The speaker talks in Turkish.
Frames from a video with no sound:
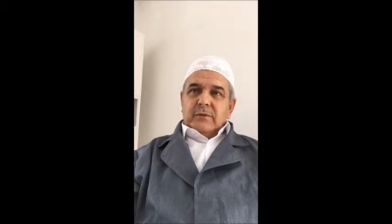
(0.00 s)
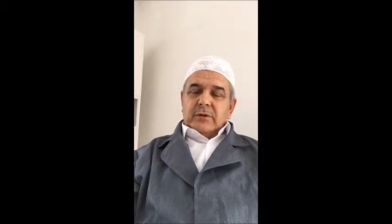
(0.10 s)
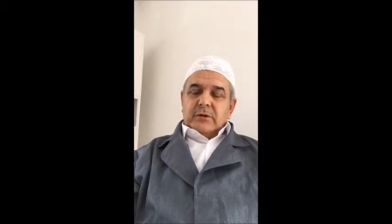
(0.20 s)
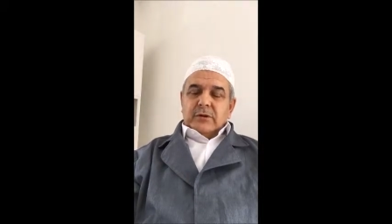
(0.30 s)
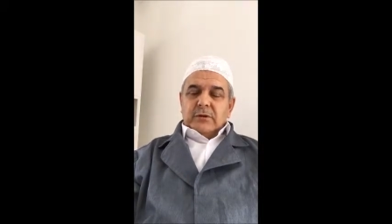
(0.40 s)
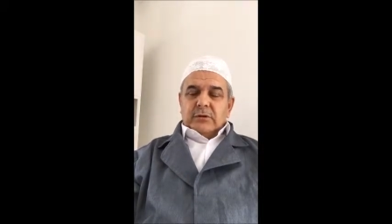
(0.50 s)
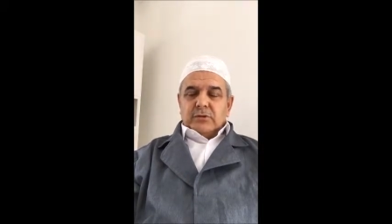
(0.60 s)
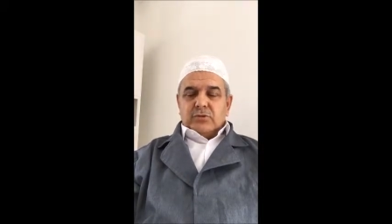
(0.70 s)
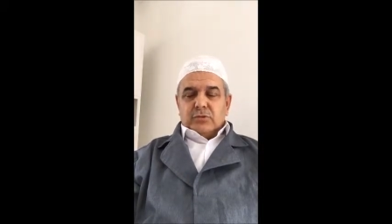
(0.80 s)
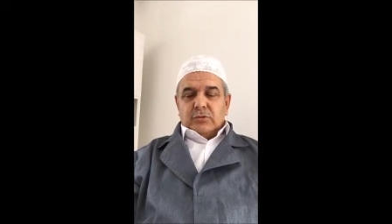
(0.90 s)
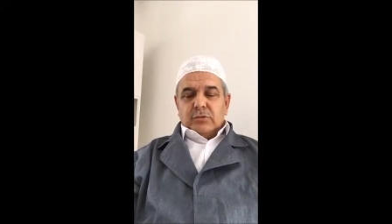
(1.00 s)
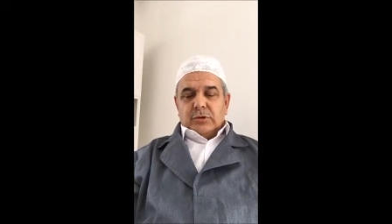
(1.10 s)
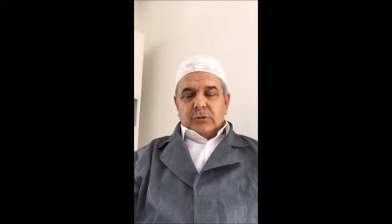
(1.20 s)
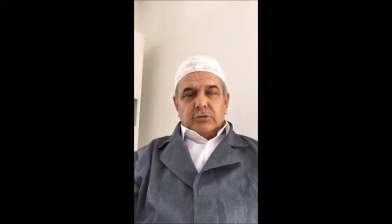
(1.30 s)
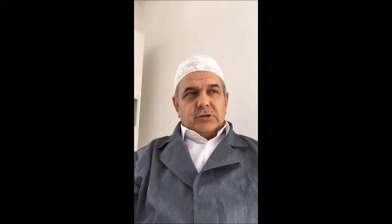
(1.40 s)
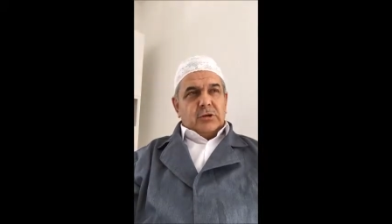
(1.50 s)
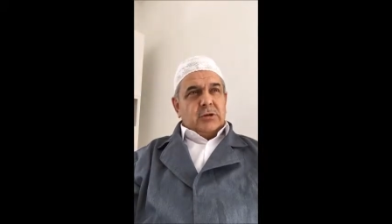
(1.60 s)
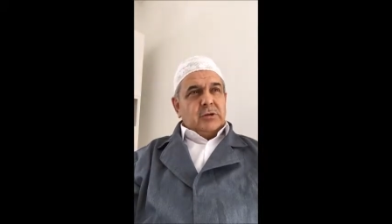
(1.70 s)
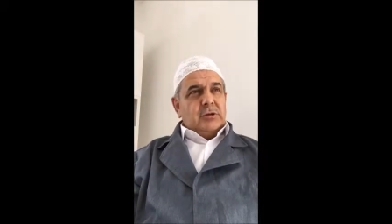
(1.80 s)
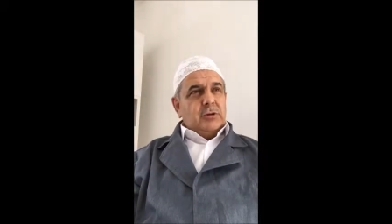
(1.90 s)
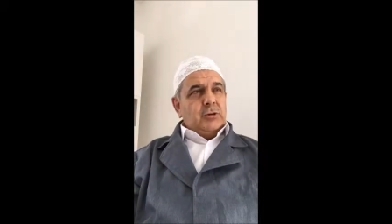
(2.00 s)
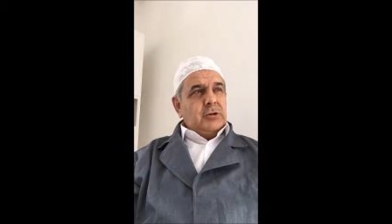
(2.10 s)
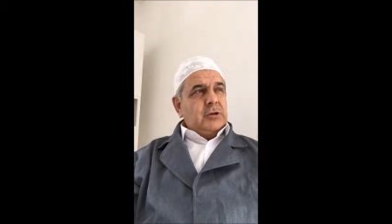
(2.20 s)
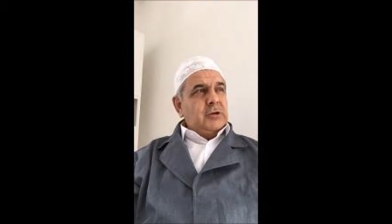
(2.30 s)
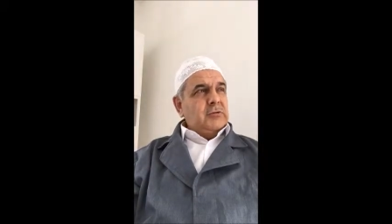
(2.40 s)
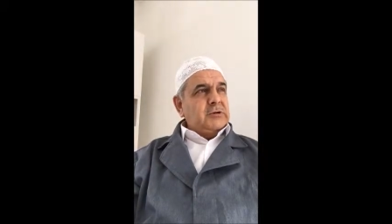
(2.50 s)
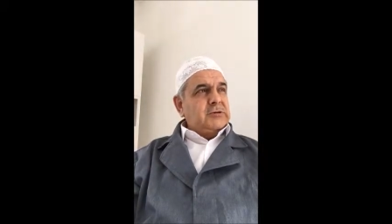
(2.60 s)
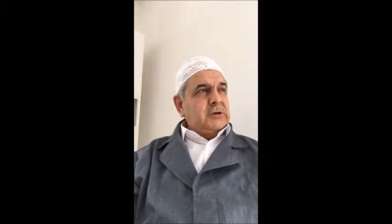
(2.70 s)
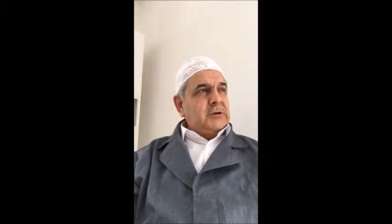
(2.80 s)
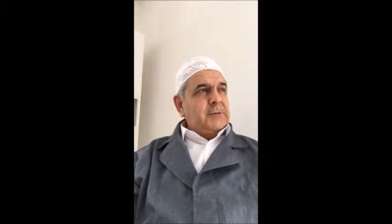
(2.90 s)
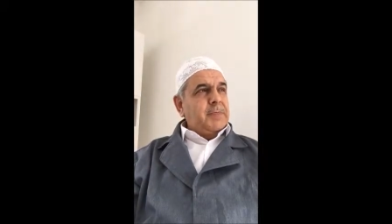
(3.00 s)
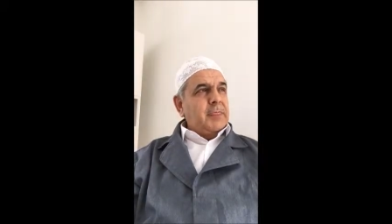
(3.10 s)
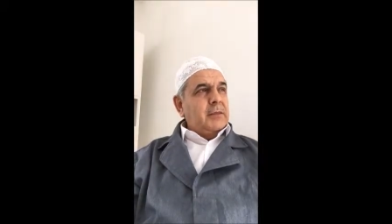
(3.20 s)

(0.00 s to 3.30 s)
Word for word: Fakala Resulullah sallallahu aleyhi ve sellem